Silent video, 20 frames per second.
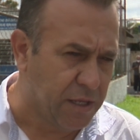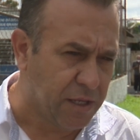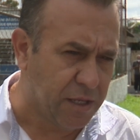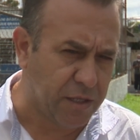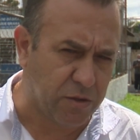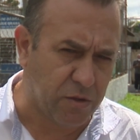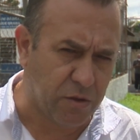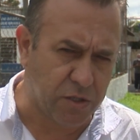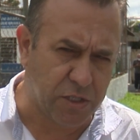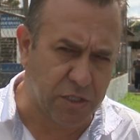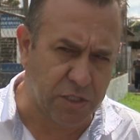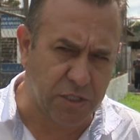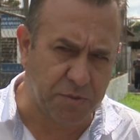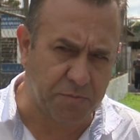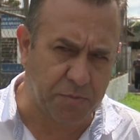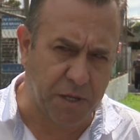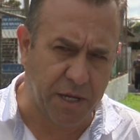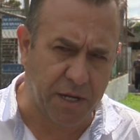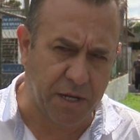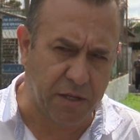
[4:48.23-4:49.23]
Então a gente
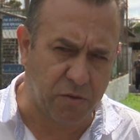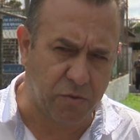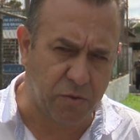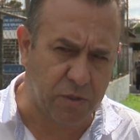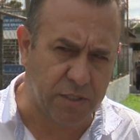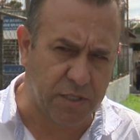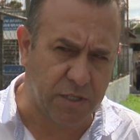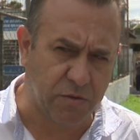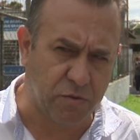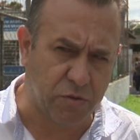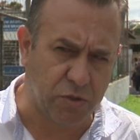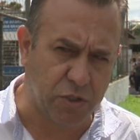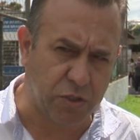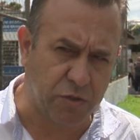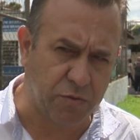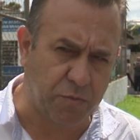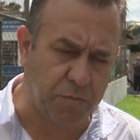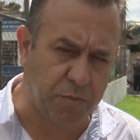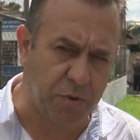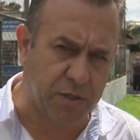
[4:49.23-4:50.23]
espera que o
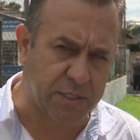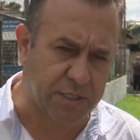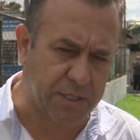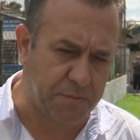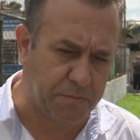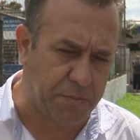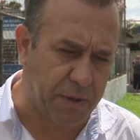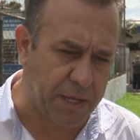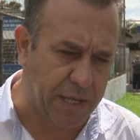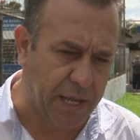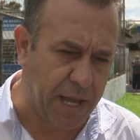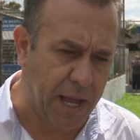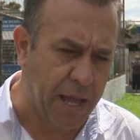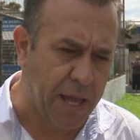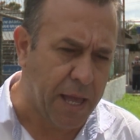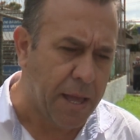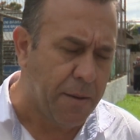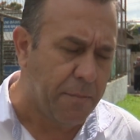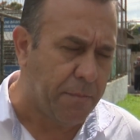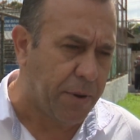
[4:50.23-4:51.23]
executivo possa empenhar
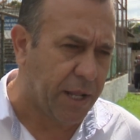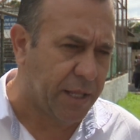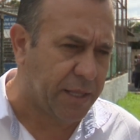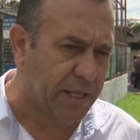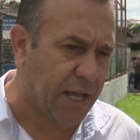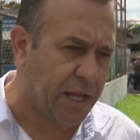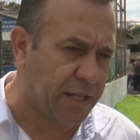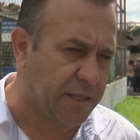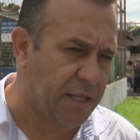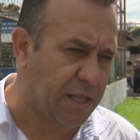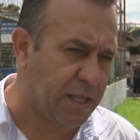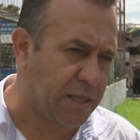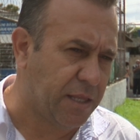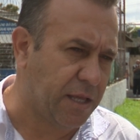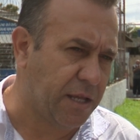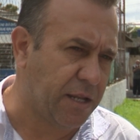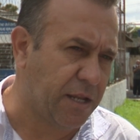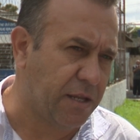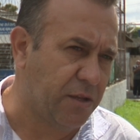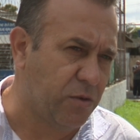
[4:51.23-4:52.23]
para estar tá
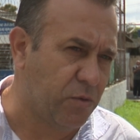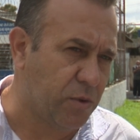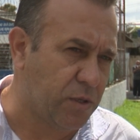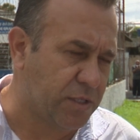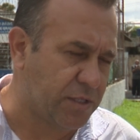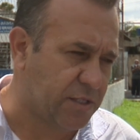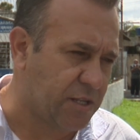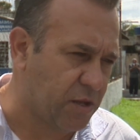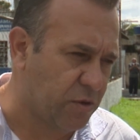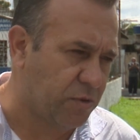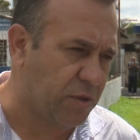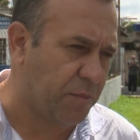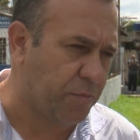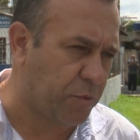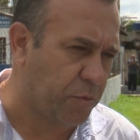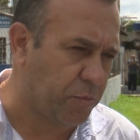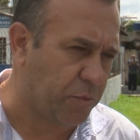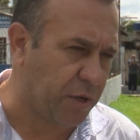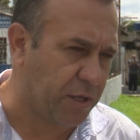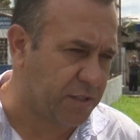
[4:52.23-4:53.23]
atendendo aí o anseio da
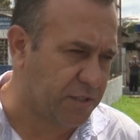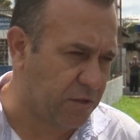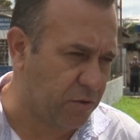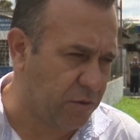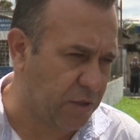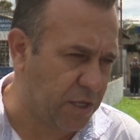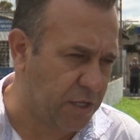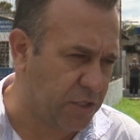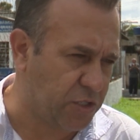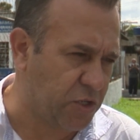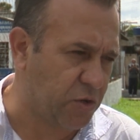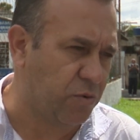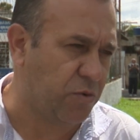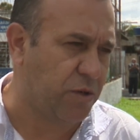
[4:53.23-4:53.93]
população da região